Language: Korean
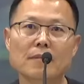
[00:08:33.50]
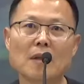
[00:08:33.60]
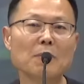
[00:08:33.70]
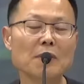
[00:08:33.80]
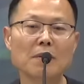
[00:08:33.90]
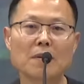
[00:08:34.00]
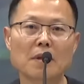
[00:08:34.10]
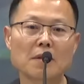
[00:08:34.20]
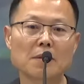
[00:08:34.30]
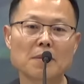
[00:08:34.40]
한 번도
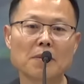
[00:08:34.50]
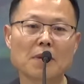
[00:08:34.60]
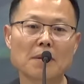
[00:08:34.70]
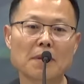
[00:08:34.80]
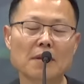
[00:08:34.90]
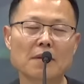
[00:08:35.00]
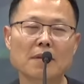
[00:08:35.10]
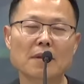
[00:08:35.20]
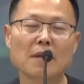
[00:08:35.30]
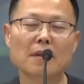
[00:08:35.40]
경험을 못
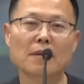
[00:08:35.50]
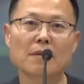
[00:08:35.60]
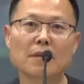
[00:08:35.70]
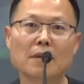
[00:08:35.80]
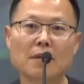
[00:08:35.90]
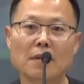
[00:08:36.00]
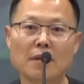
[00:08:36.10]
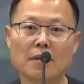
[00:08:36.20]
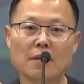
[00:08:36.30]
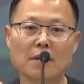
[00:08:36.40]
해봐서 그래요.
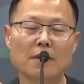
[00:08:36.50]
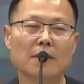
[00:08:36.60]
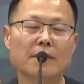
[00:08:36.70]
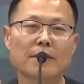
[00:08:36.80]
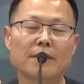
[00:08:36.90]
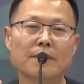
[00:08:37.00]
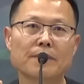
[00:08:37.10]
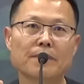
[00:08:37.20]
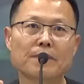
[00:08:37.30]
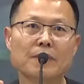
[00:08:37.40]
이거를, 이거를.
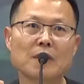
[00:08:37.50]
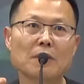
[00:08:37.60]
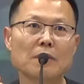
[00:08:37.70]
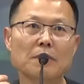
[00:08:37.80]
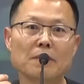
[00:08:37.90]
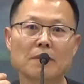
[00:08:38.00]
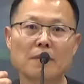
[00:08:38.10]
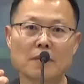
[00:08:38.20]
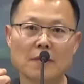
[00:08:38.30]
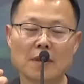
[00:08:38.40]
이거는
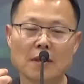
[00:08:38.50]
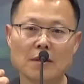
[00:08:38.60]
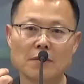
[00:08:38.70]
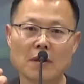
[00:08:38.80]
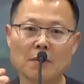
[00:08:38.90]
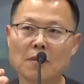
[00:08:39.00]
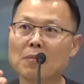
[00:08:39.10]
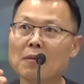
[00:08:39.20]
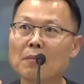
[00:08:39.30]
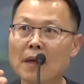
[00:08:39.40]
우리가 뭐
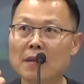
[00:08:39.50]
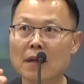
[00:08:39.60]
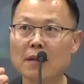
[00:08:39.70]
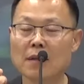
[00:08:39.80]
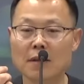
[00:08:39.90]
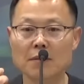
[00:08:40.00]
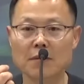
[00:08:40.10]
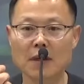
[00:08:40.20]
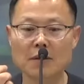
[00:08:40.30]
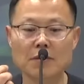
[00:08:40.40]
본
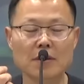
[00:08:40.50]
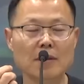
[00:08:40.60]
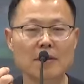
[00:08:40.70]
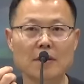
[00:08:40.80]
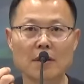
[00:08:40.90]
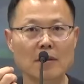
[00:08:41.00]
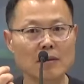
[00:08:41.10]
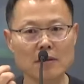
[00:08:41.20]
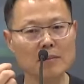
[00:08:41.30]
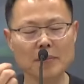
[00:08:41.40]
바탕이라고도 하고 그러는데
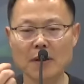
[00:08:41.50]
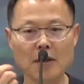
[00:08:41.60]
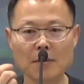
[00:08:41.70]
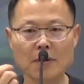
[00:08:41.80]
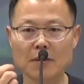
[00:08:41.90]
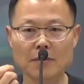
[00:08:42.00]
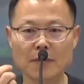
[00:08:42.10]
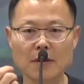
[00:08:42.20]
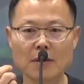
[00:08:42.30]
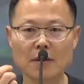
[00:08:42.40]
이거는 변함이
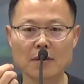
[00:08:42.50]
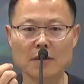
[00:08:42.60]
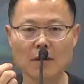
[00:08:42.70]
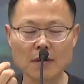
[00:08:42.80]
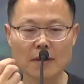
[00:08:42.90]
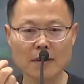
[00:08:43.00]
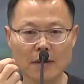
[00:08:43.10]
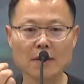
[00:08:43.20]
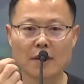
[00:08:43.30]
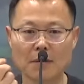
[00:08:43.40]
없는 거거든.
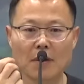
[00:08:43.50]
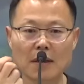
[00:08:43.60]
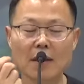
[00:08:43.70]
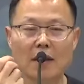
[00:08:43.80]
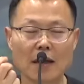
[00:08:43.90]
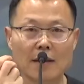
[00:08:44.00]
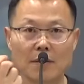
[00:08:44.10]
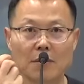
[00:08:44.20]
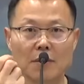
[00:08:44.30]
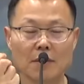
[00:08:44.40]
어떤 게 왔다
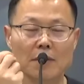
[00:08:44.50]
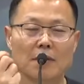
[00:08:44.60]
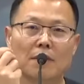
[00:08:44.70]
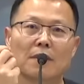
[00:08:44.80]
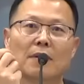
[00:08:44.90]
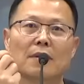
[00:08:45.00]
가도